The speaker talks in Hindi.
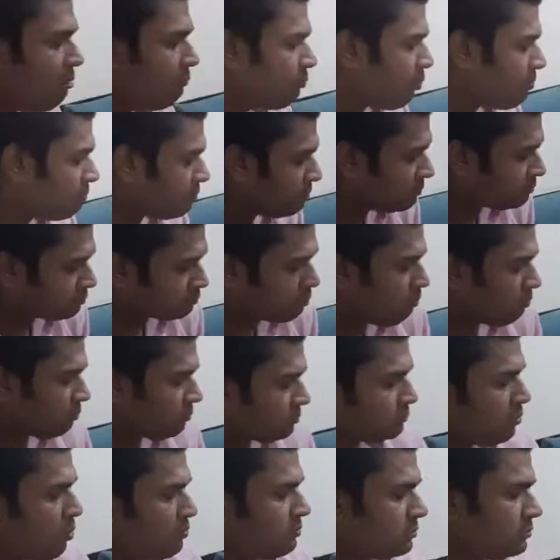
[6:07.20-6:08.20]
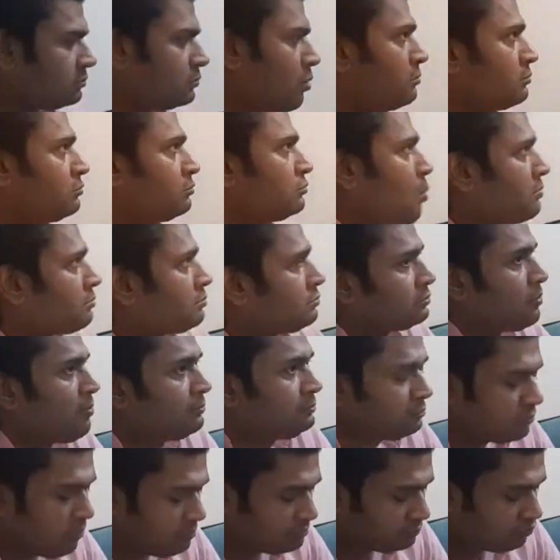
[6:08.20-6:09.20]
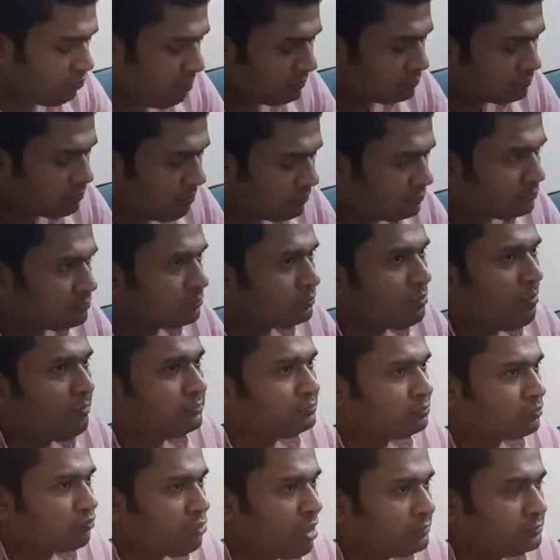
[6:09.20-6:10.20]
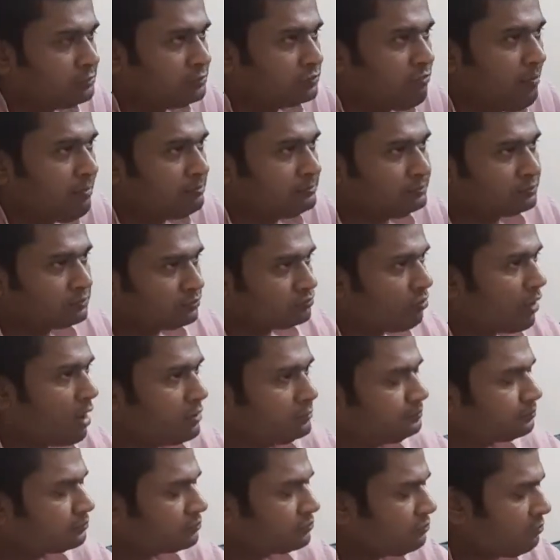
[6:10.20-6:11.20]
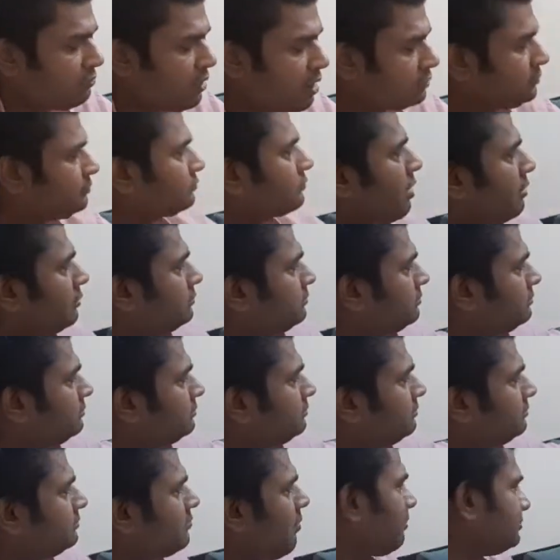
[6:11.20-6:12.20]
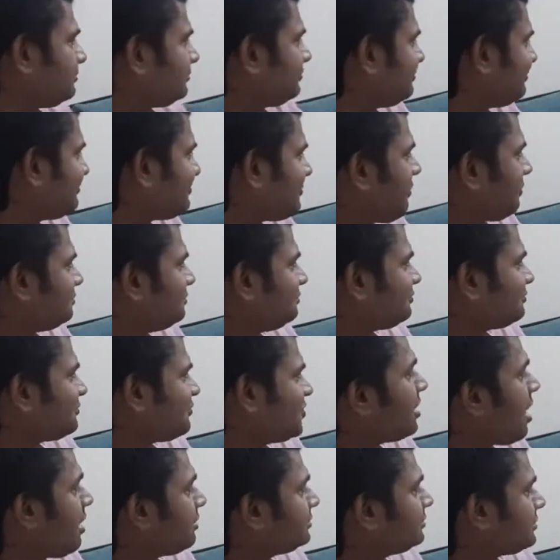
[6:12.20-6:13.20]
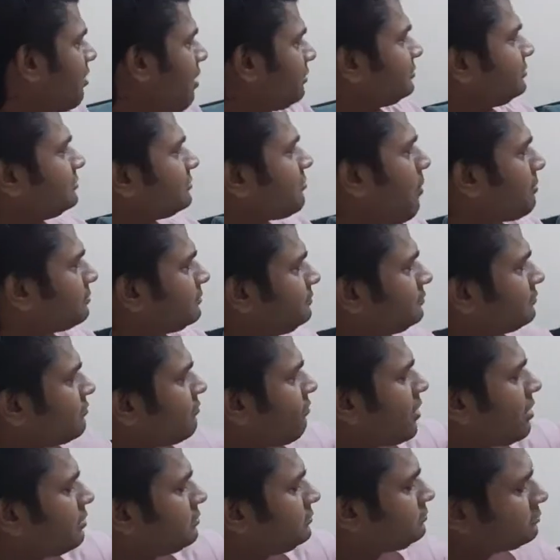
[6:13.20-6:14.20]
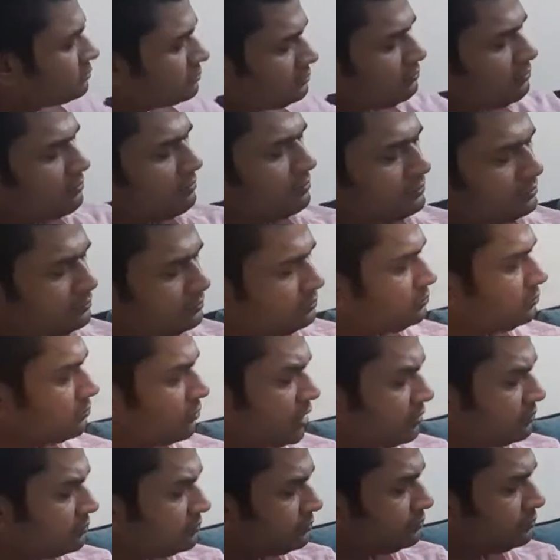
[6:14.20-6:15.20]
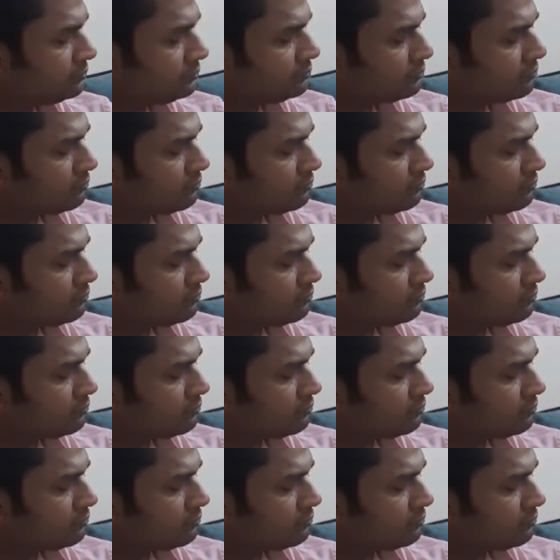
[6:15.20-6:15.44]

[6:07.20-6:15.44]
दिखाऊँगी रोड पर नहीं जाना है तो भेज देती हूँ और यहाँ पर वो चला गया उसके बाद हम दोनों जो है और हाँ, छोटा वाला गुस्सा होकर अभी कमरे में ही